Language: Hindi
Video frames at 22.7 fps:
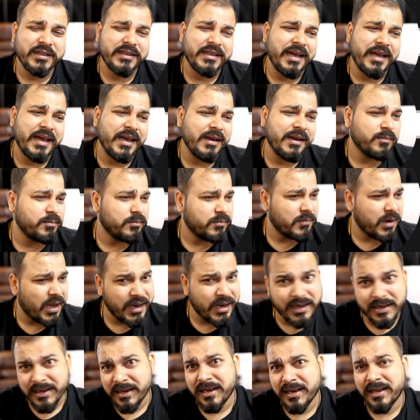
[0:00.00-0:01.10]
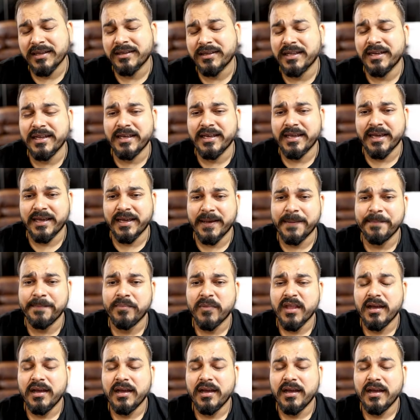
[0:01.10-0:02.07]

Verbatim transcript: सकता है अलग अलग तरीके के